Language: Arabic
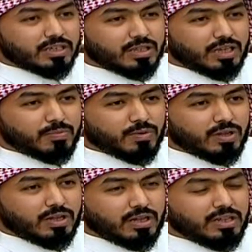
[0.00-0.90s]
إيه. حلو
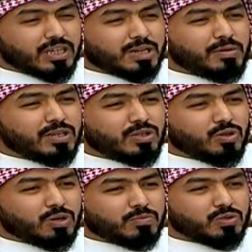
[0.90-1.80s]
عندك 100
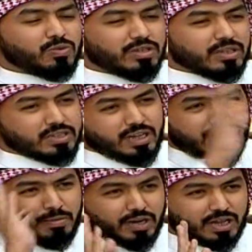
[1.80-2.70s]
يوم تقول قصصك هذه
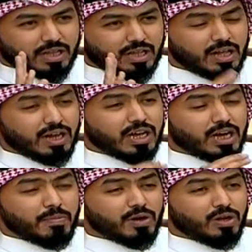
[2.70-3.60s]
على ملك حلو. انا
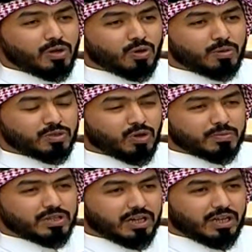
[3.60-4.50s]
ابغى اليوم جواب
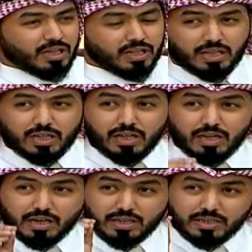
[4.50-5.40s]
صريح
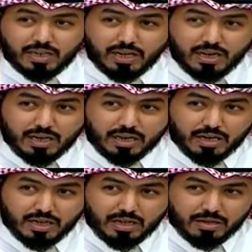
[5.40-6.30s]
الرجال
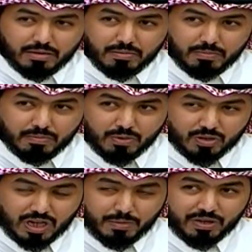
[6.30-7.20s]

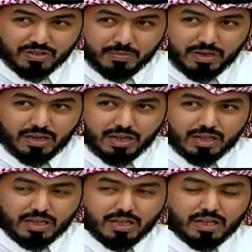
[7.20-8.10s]
متسابق زميل لك
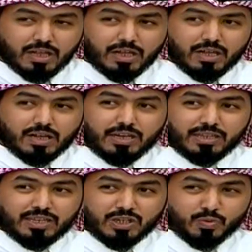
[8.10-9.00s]

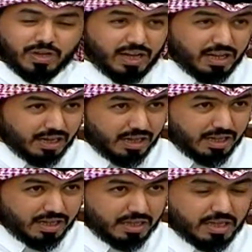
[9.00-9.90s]
عنده شوي حياه
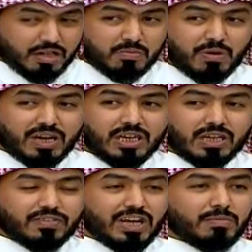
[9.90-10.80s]
حلو ما يعرف
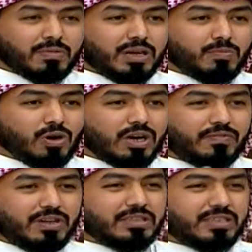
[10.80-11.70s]
يتعامل مع المواقف
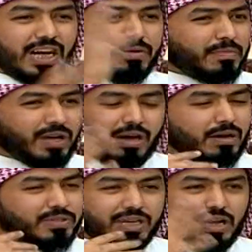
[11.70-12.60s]
اللي انت تتعامل معها
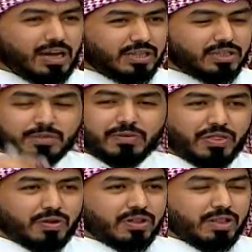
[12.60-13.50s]
بشكل عادي انت
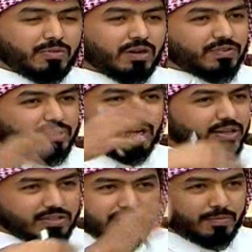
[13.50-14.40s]
32 مليون في الطياره
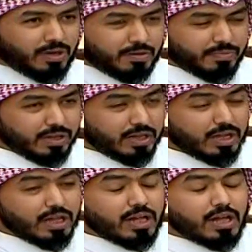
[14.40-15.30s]
زي سلام عليك الحياه
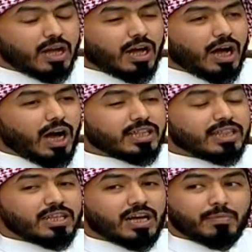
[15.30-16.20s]
على طول
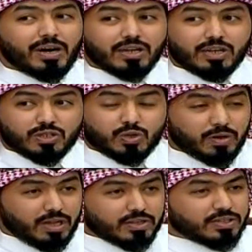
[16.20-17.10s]
ما مخرج
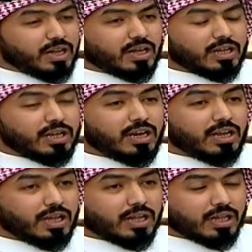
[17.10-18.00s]
كويس له قل
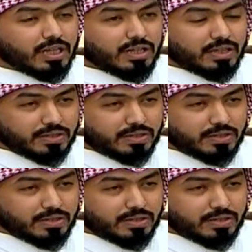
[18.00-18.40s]
له مخرج